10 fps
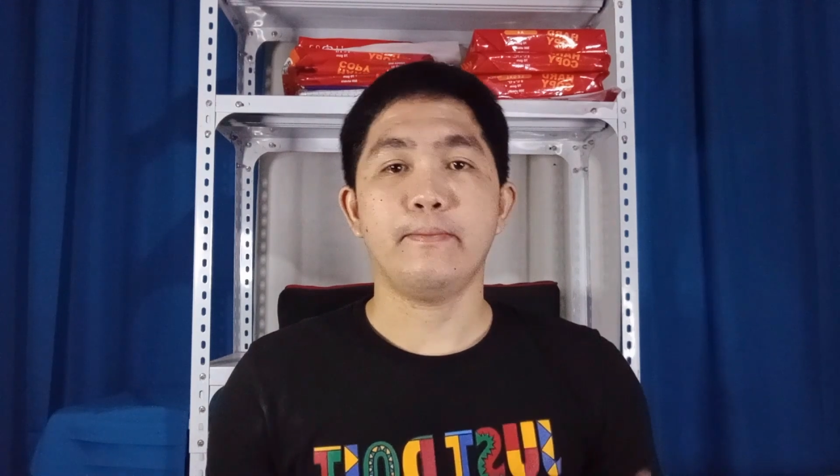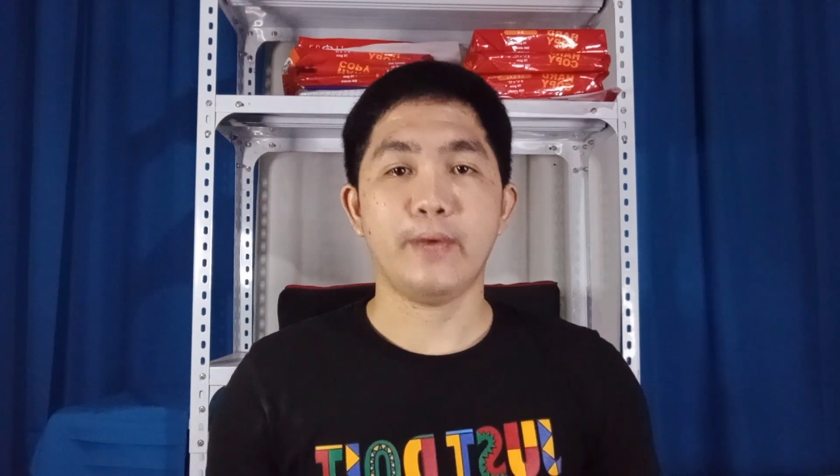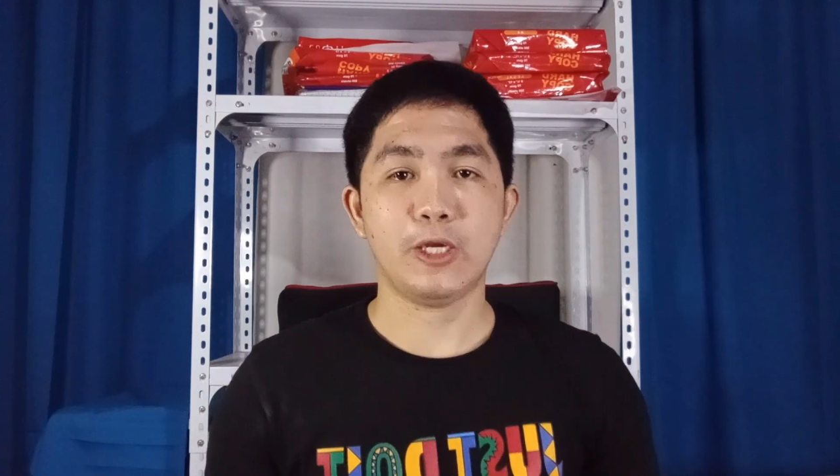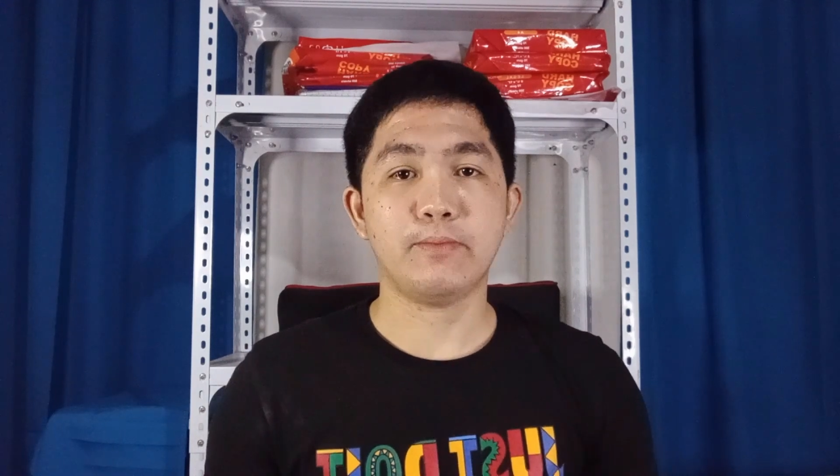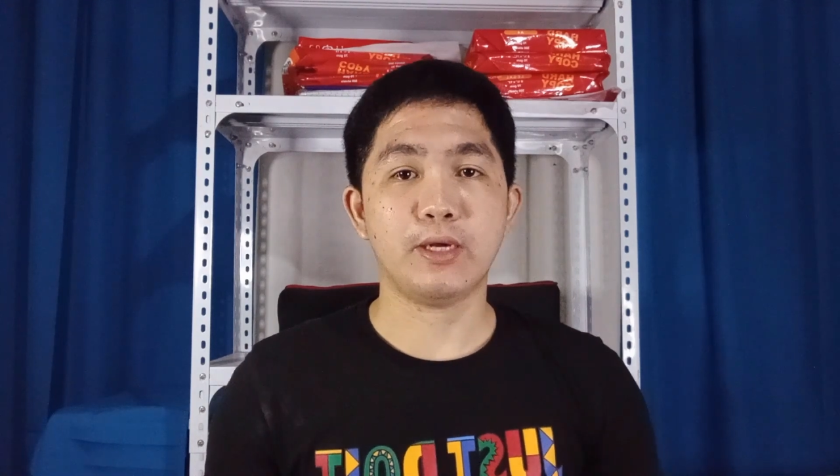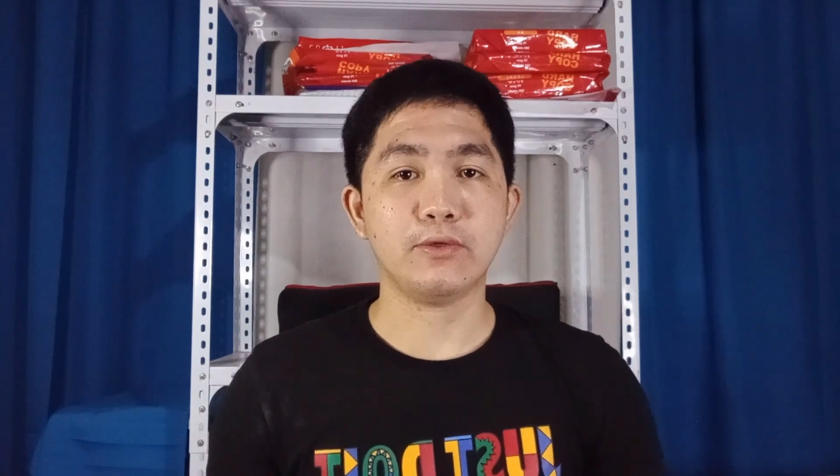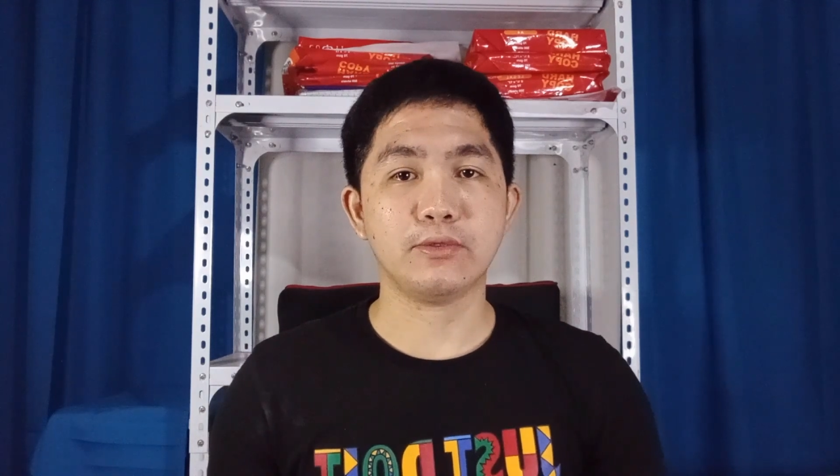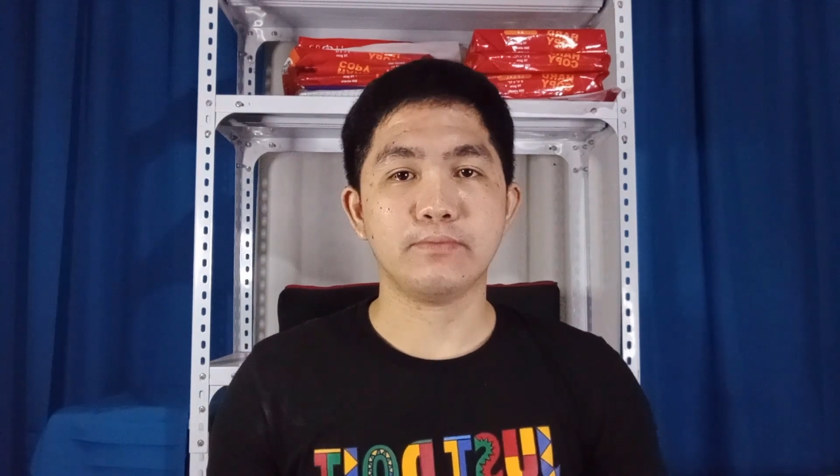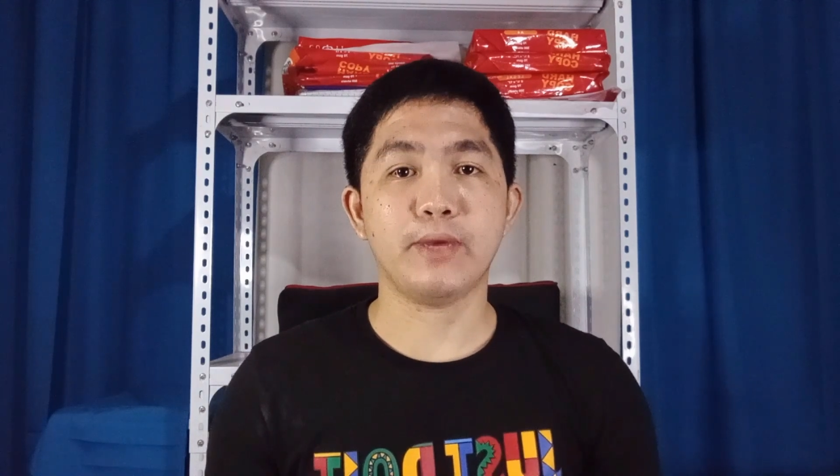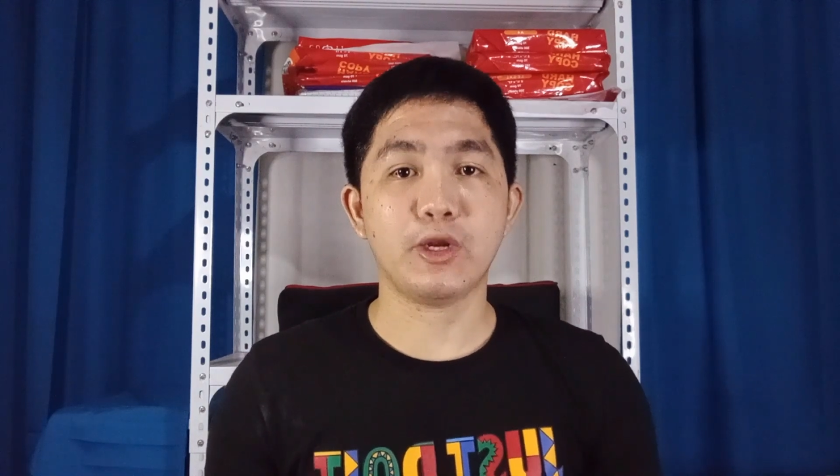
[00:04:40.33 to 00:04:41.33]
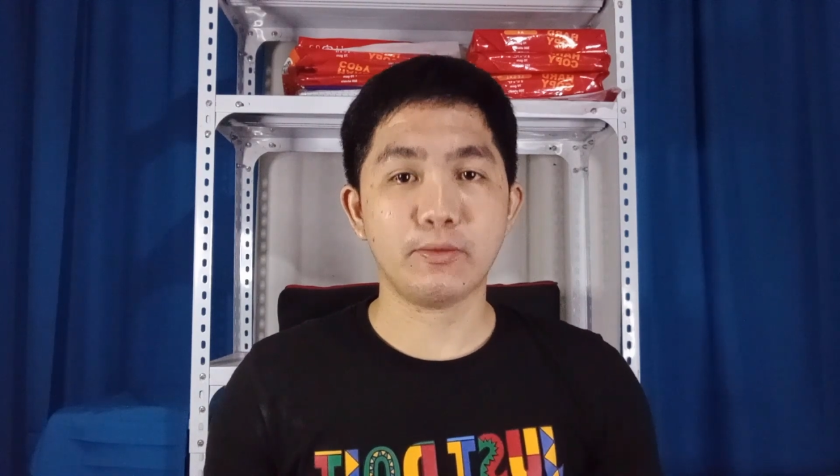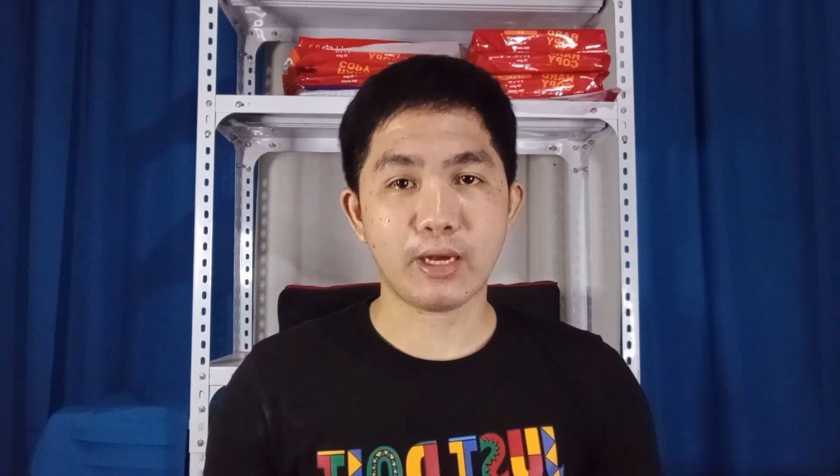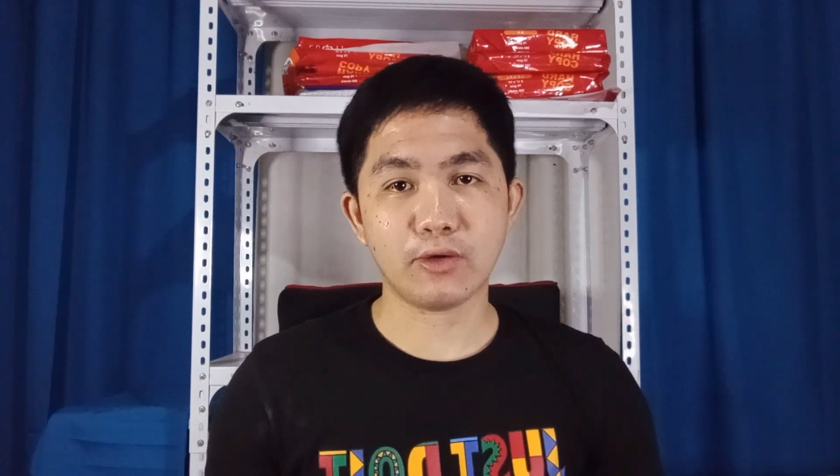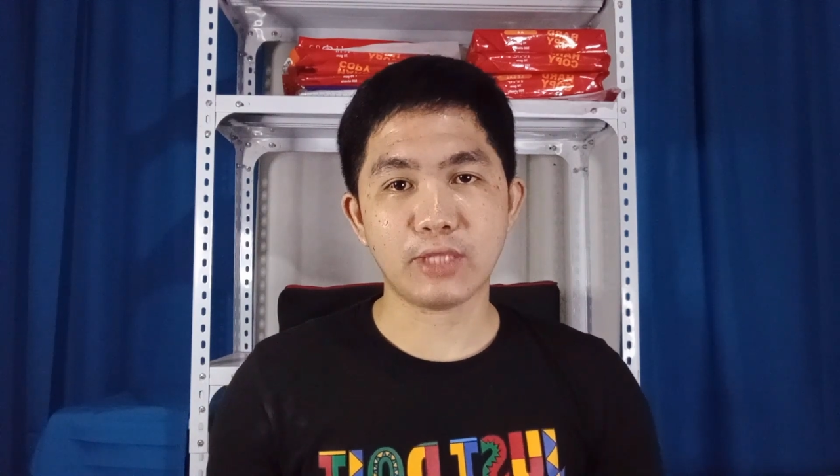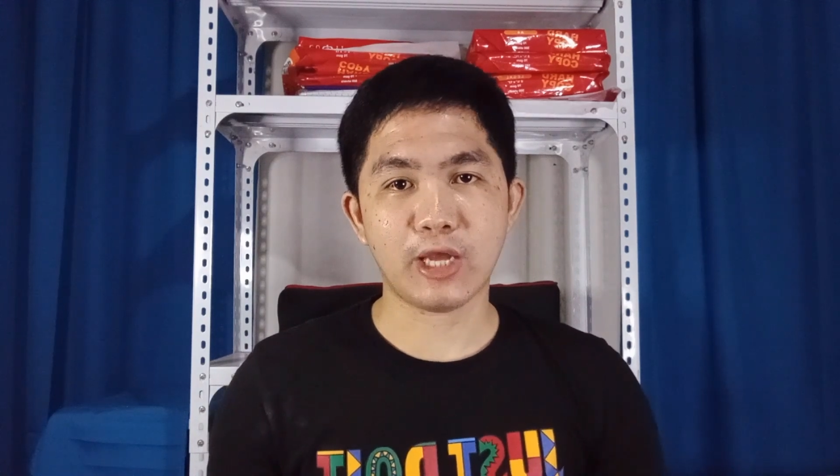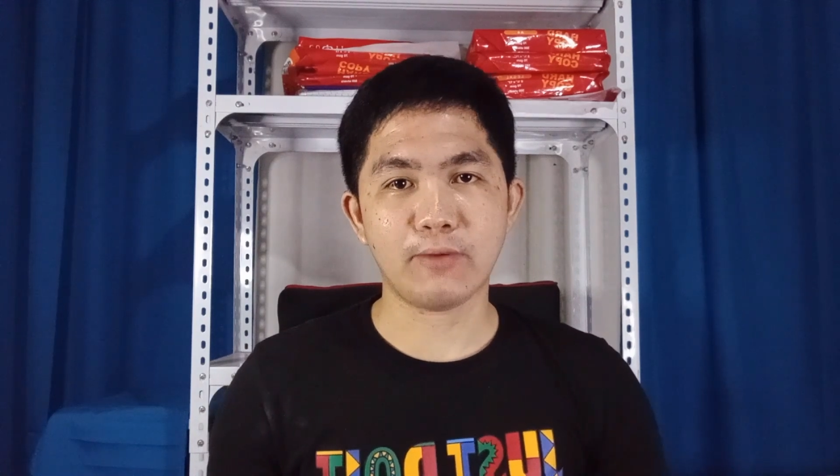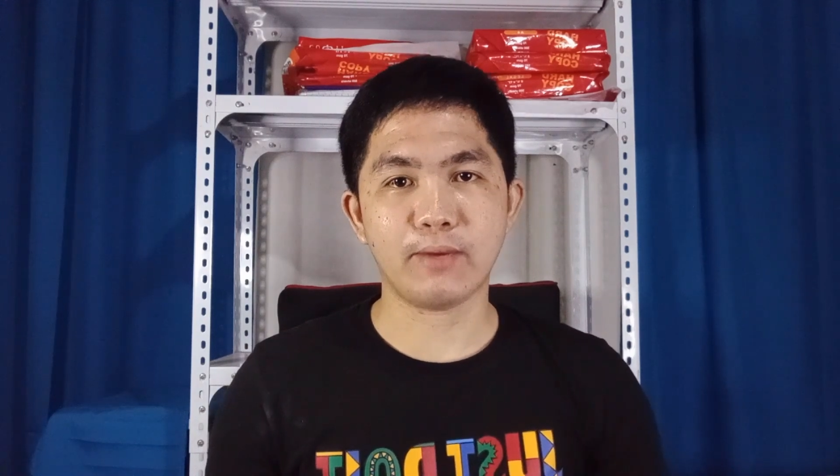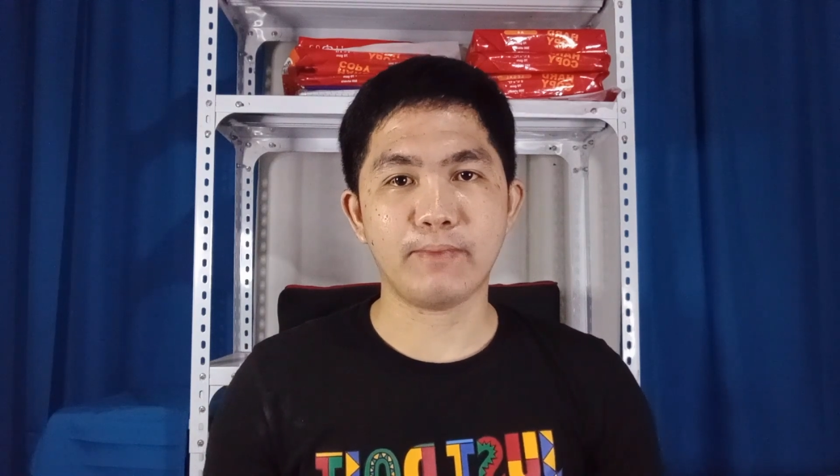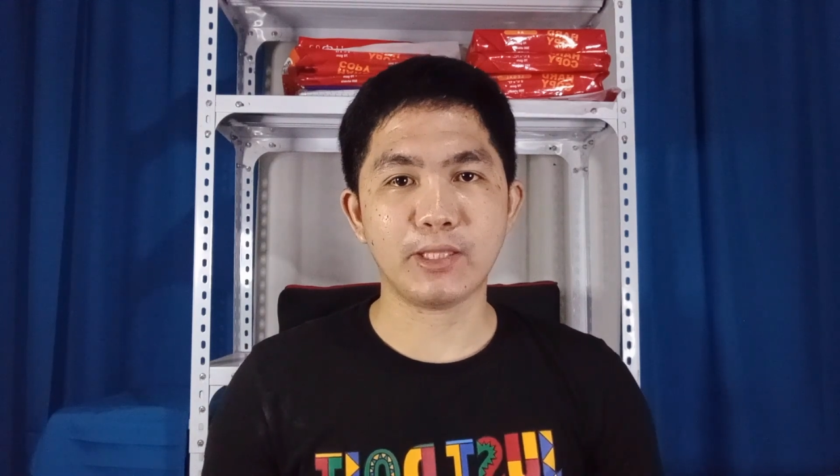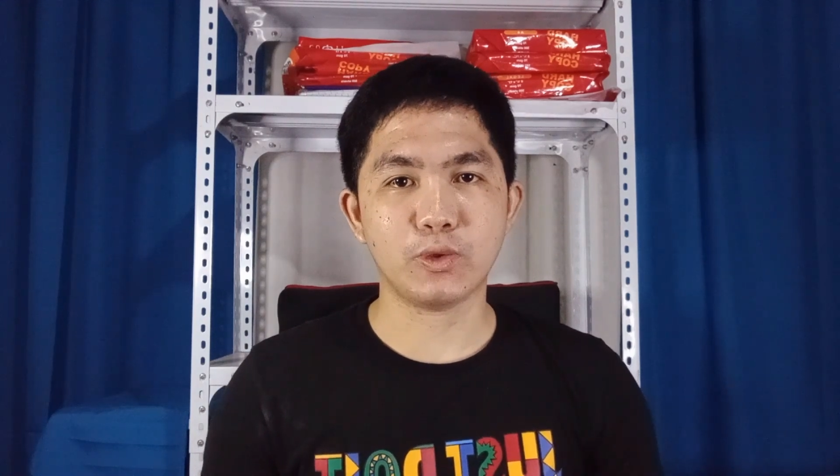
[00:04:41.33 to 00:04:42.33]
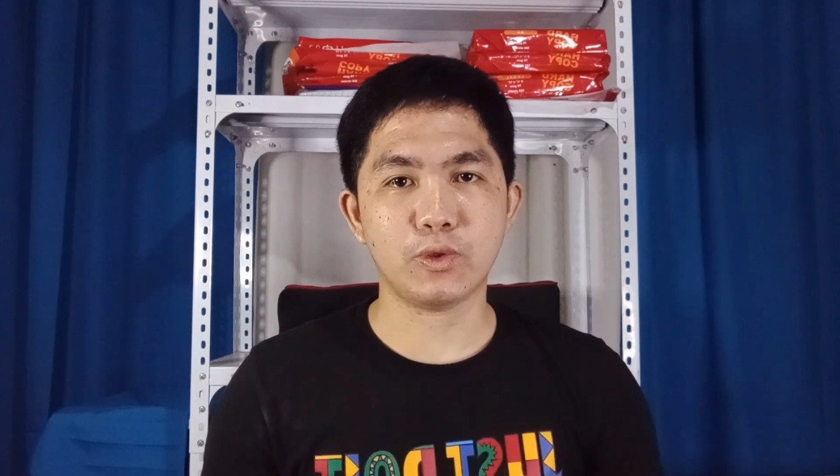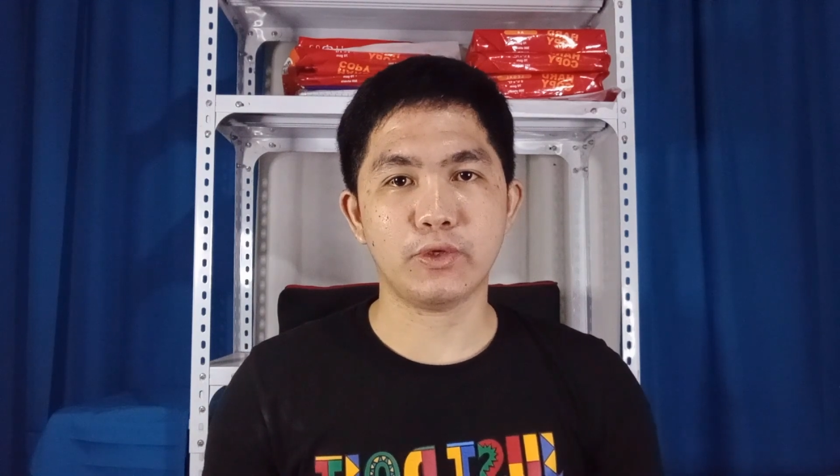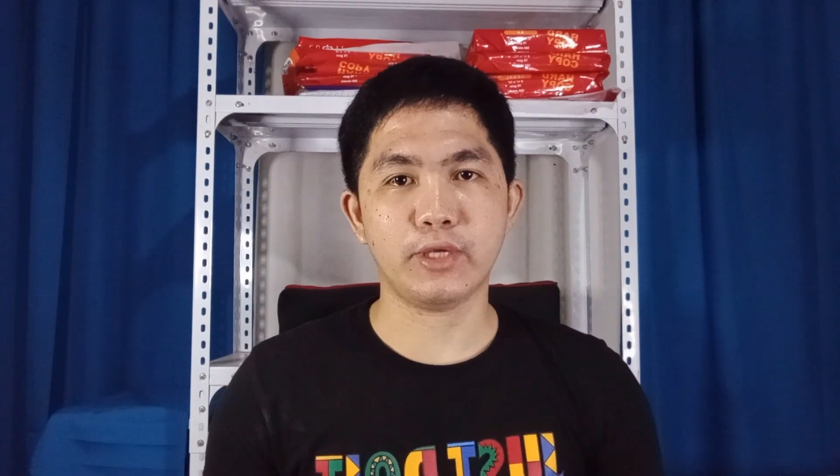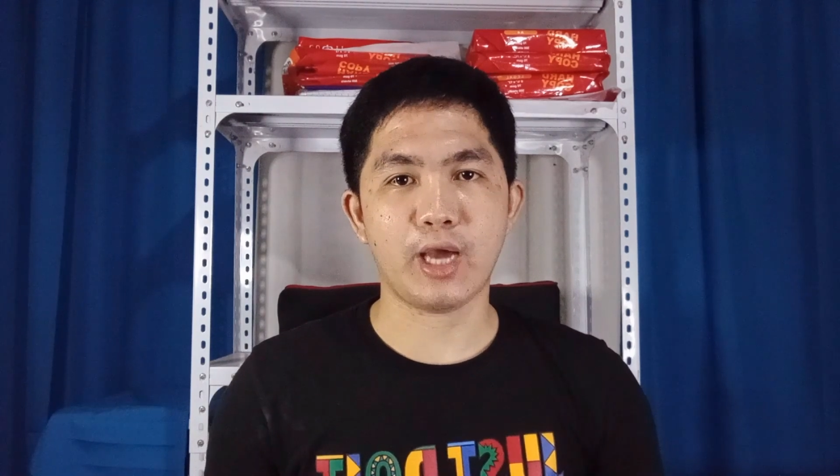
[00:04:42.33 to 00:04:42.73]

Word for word: pero bago pero bago tayo magpatuloy